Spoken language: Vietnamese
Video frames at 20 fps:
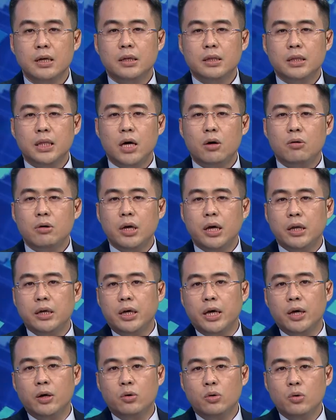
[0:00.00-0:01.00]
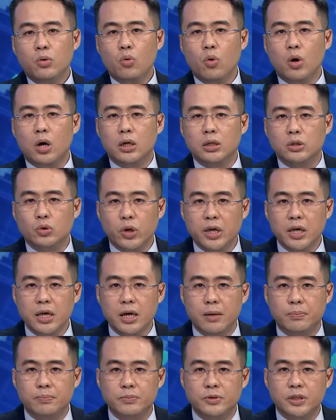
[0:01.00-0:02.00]
Theo nghiên cứu của doanh
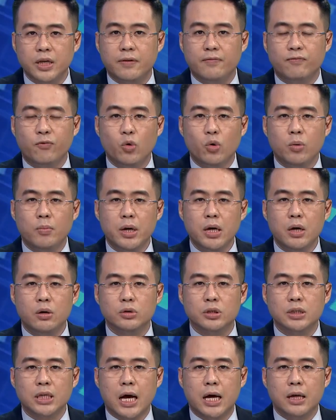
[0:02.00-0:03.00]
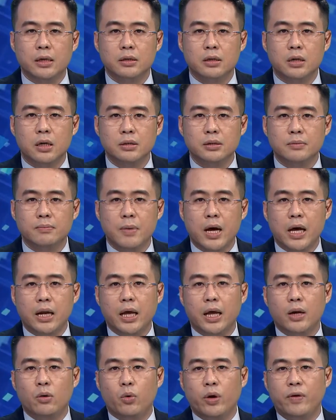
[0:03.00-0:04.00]
nghiệp dịch vụ bất động sản Cushman
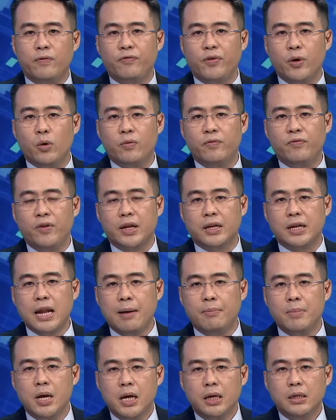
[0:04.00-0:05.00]
Wickfield Việt Nam,